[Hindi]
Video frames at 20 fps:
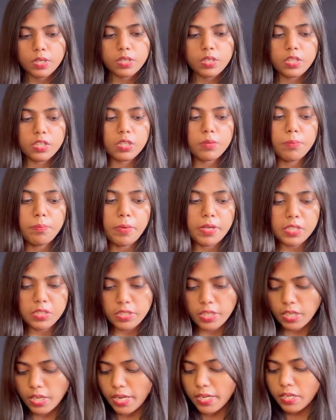ठीक है मैंने
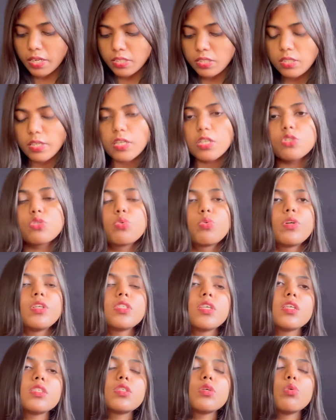देखा है कई सारे
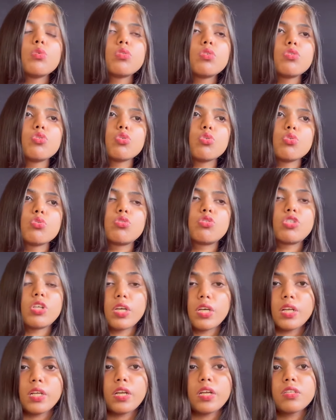स्टूडेंट्स ऐसे होते हैं जो
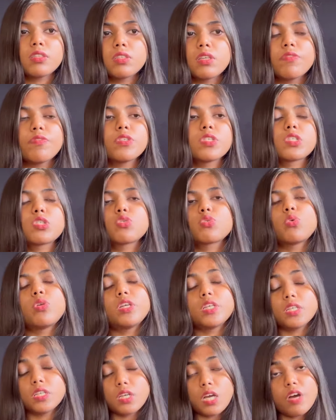स्ट्रगल करते हैं फिजिक्स को लेके